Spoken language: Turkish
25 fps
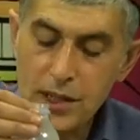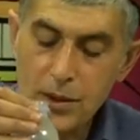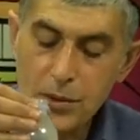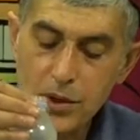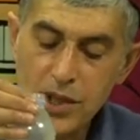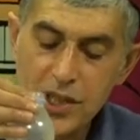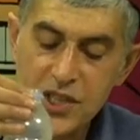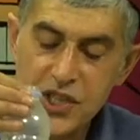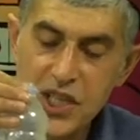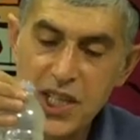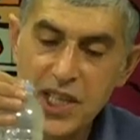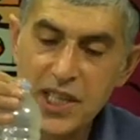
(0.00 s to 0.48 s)

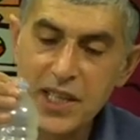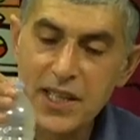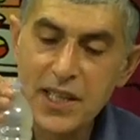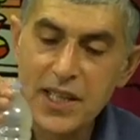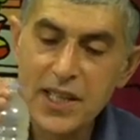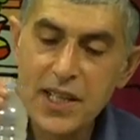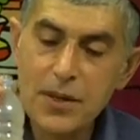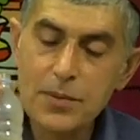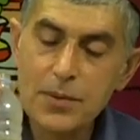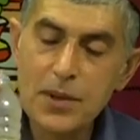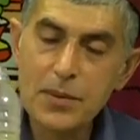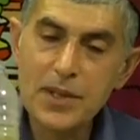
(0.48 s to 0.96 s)
böyle şekilleri
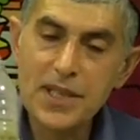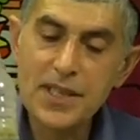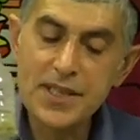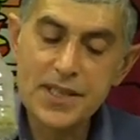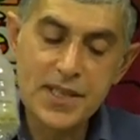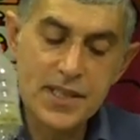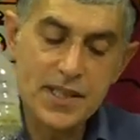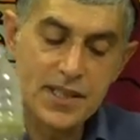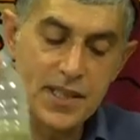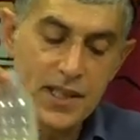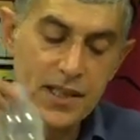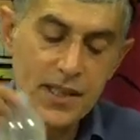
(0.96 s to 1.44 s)

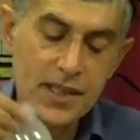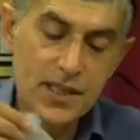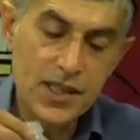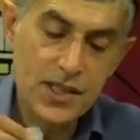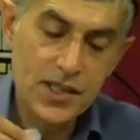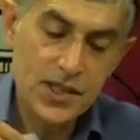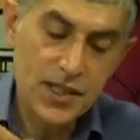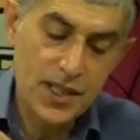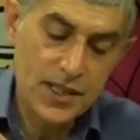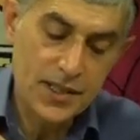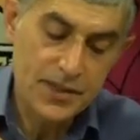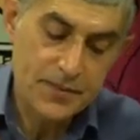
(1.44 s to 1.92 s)
yapabilirsiniz
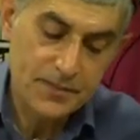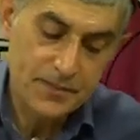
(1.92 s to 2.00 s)
arkadaşlar.